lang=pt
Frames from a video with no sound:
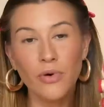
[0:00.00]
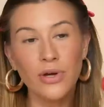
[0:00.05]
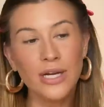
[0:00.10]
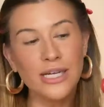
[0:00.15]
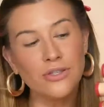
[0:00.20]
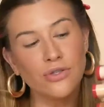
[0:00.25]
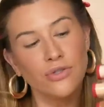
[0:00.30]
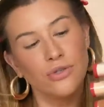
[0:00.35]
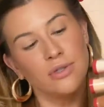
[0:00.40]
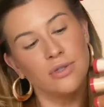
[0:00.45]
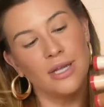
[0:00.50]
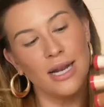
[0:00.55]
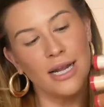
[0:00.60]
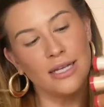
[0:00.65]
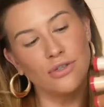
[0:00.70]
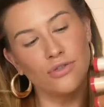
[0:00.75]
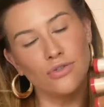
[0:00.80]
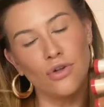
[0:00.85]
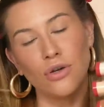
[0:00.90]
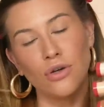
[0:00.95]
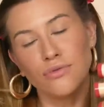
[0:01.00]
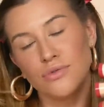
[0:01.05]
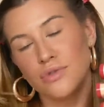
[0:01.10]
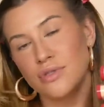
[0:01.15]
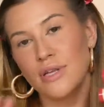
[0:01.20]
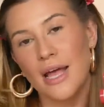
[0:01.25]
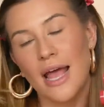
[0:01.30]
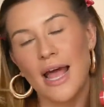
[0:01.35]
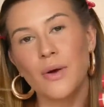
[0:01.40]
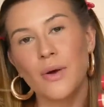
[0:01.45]
Por isso, três
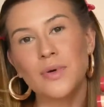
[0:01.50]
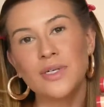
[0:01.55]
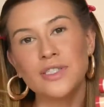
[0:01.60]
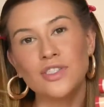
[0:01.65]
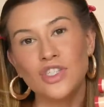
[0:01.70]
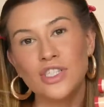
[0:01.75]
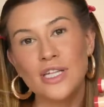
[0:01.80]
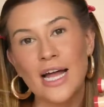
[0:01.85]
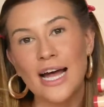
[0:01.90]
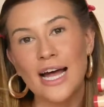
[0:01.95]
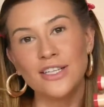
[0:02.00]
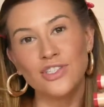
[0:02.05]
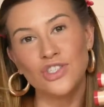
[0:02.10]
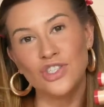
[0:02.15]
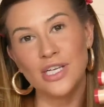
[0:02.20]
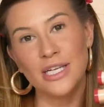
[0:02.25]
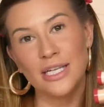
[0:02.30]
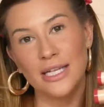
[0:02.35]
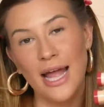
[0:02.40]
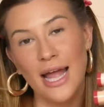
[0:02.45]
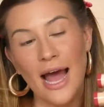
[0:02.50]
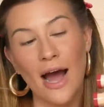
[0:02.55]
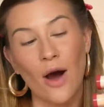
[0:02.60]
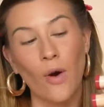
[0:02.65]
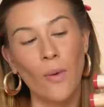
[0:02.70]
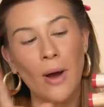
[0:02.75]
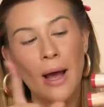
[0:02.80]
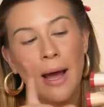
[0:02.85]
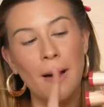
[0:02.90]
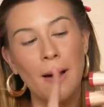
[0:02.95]
tons é a quantidade
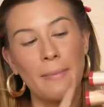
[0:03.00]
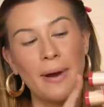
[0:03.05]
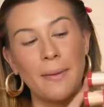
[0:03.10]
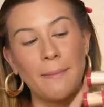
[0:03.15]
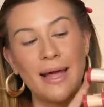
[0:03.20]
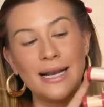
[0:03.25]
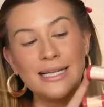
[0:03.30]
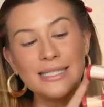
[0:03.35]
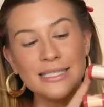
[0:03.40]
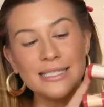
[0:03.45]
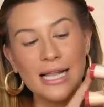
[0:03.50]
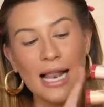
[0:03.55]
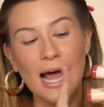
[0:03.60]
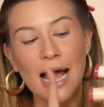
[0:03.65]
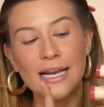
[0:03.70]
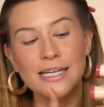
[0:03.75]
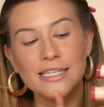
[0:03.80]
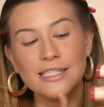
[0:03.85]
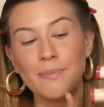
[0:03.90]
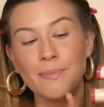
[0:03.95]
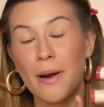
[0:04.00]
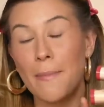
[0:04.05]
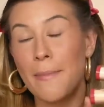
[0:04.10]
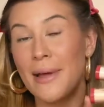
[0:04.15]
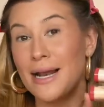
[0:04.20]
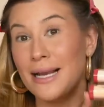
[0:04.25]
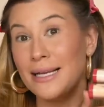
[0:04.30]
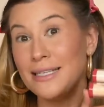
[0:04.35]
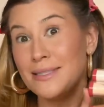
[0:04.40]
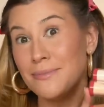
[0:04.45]
ideal para peles claras, para
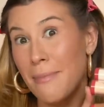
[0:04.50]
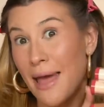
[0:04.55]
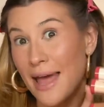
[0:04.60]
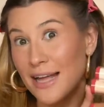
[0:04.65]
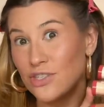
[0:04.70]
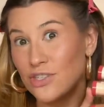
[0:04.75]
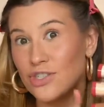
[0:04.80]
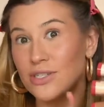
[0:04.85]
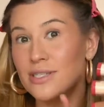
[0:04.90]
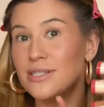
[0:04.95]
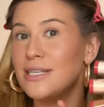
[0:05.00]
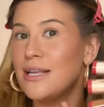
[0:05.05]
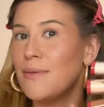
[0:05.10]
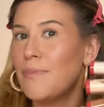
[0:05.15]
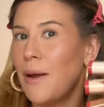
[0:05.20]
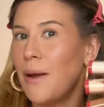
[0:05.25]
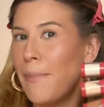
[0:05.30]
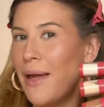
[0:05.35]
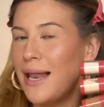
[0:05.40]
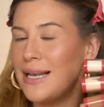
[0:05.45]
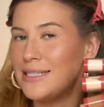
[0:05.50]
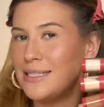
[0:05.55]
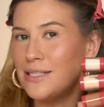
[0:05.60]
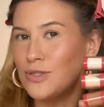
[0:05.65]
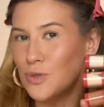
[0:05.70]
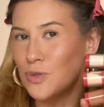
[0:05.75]
peles médias e para peles